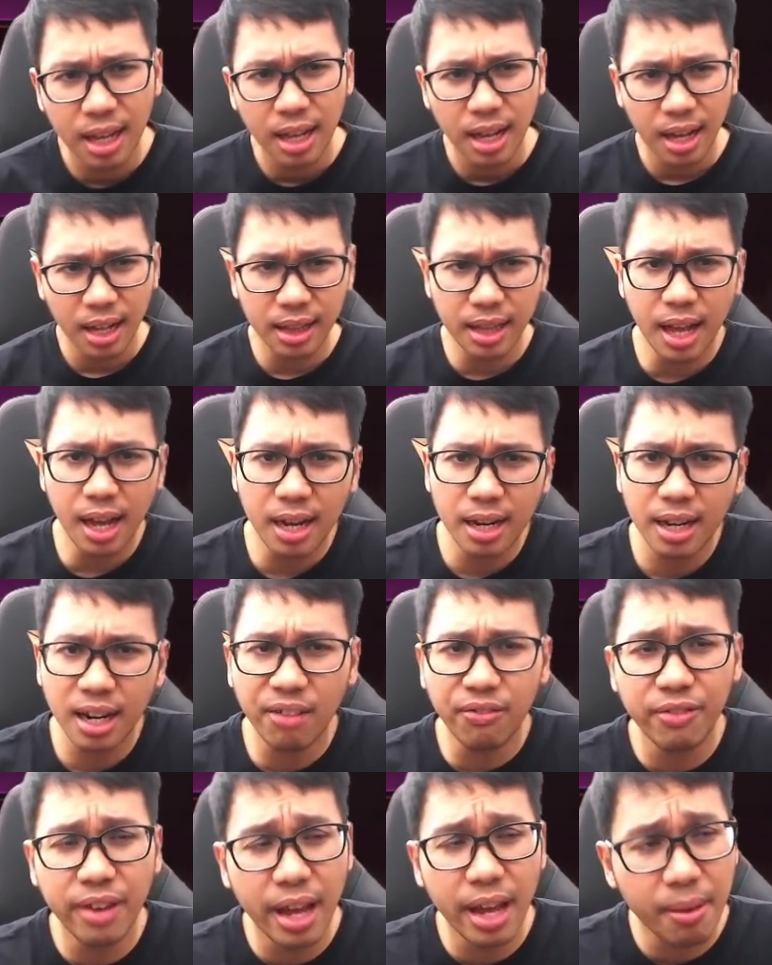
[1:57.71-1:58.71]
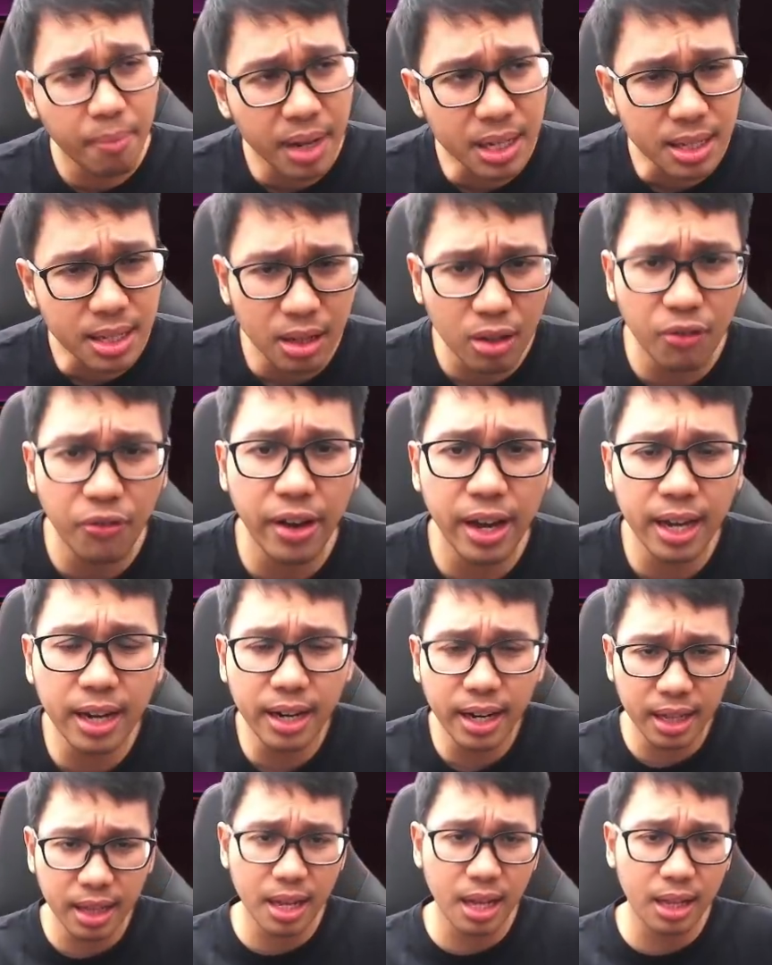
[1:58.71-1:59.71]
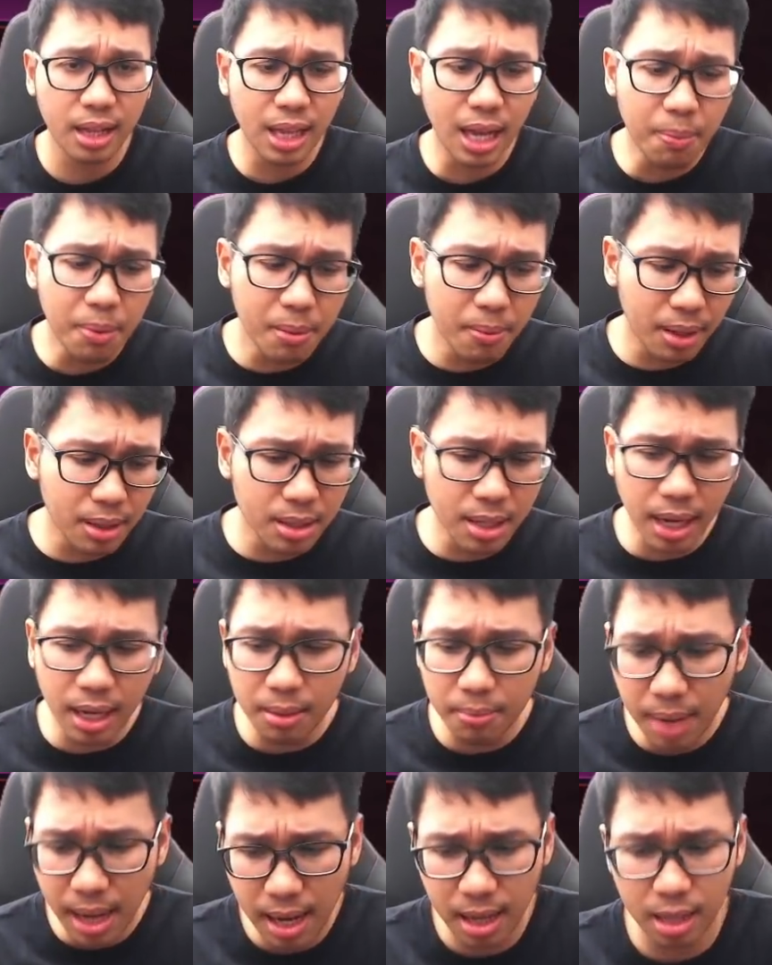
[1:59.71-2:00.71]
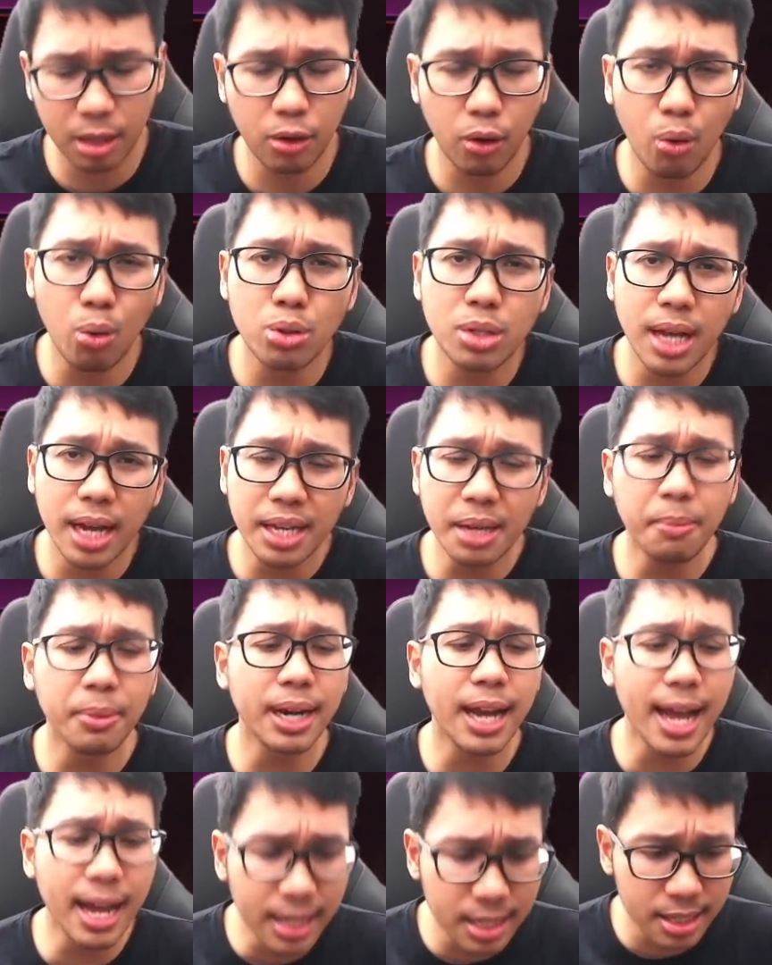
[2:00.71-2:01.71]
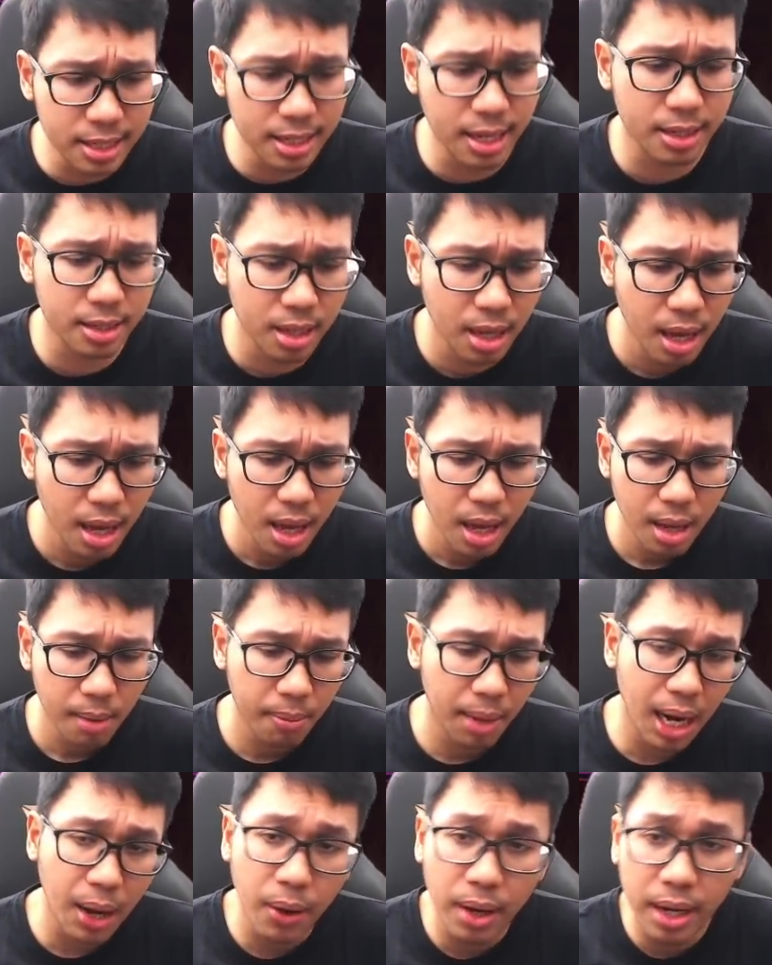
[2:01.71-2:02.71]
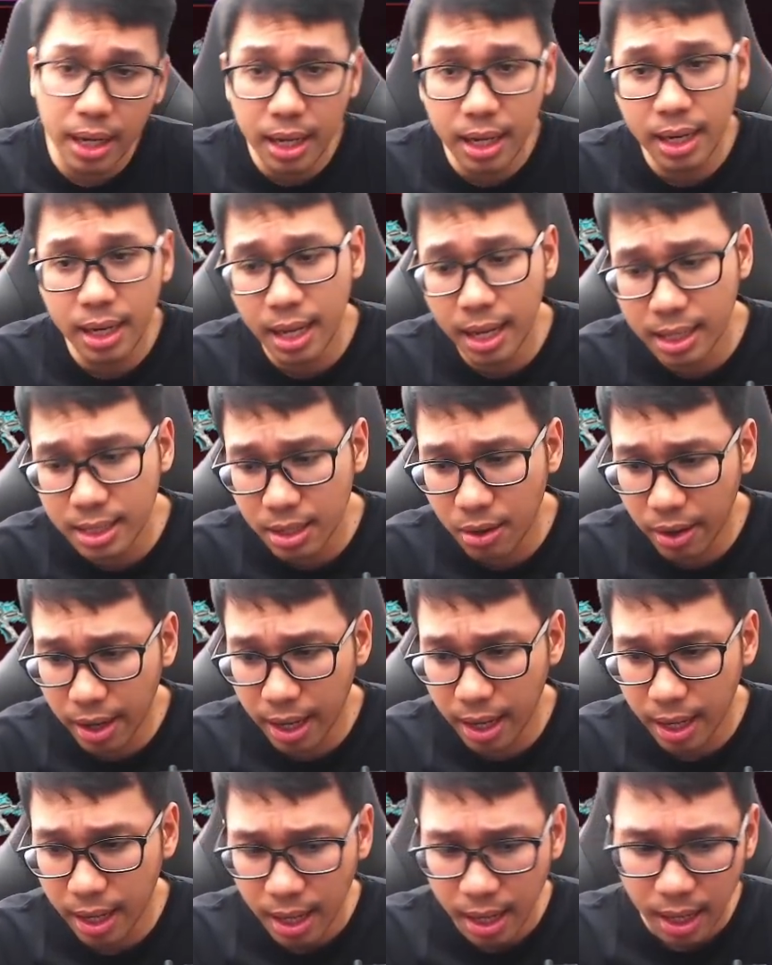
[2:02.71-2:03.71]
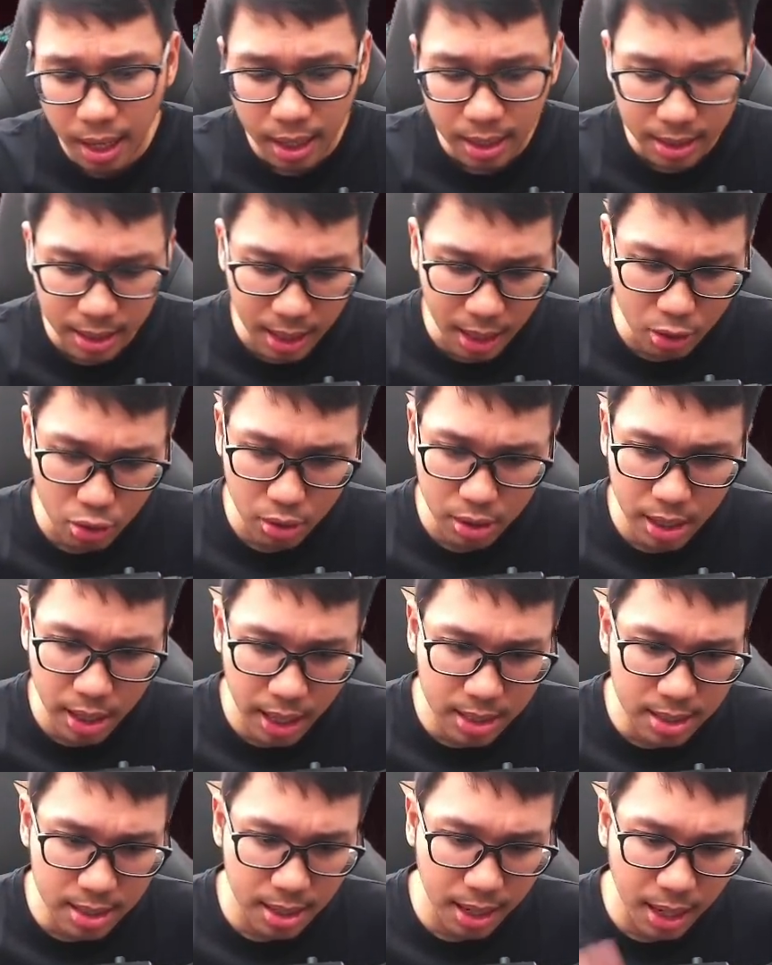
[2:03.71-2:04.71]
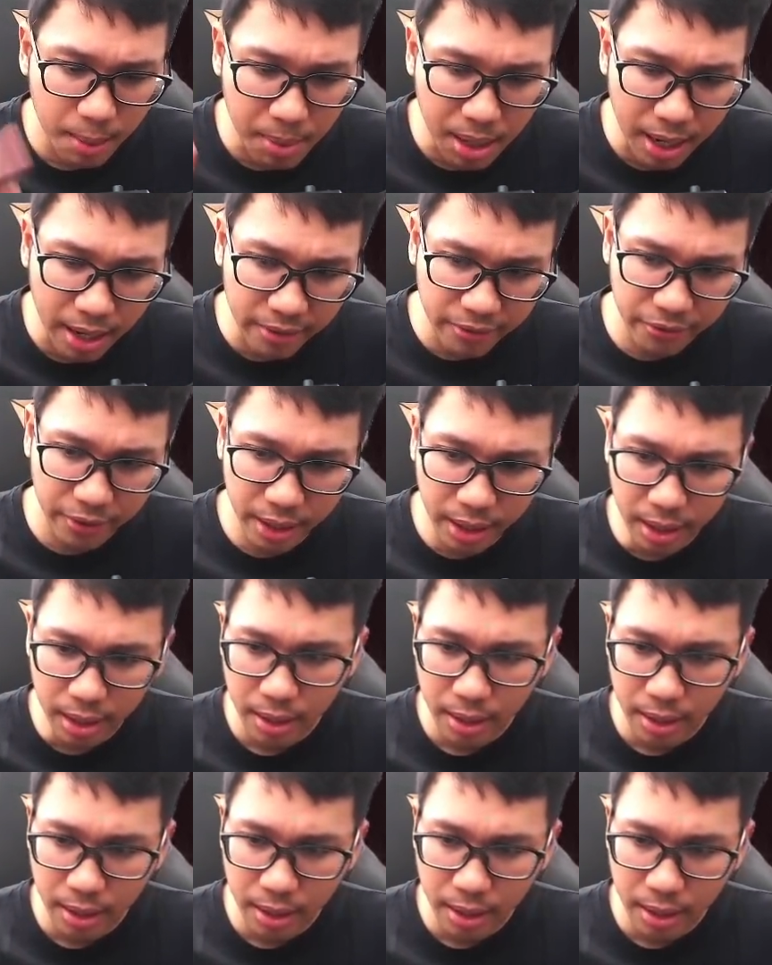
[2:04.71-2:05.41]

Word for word: Entah nerf damage atau fire rate ya, tapi masih sakit banget. Groza aja menangis guys melawan ini guys ya. Oke, jadi langsung aja guys ini 5 level.